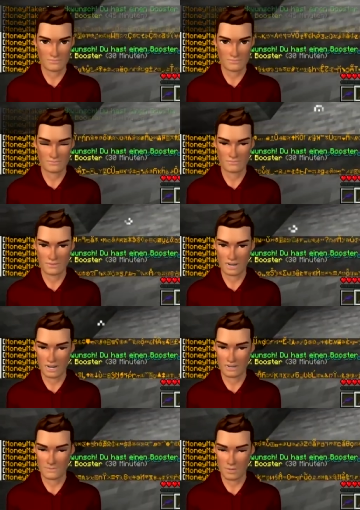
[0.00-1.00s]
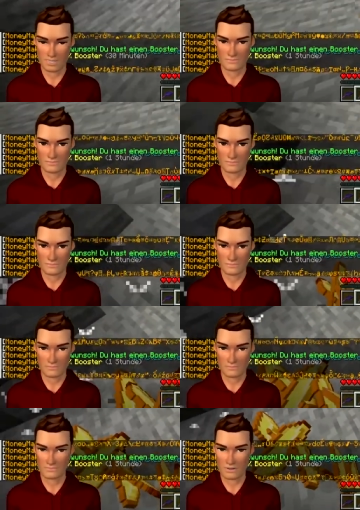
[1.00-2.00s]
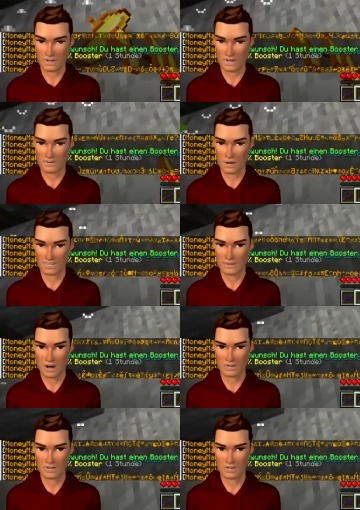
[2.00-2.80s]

Oh, noch ein Booster. Oh, noch ein Booster.